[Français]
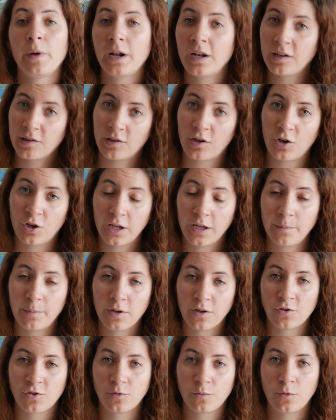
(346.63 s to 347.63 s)
pas les seuls
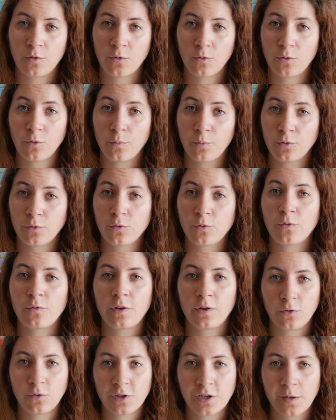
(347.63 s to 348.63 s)
hébergements qu'on peut
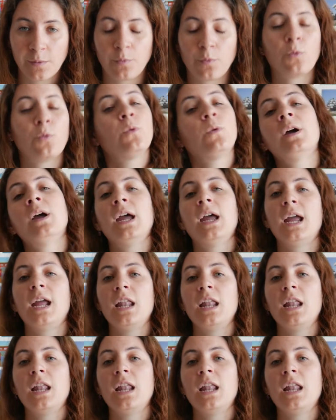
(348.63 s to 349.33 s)
trouver au Japon.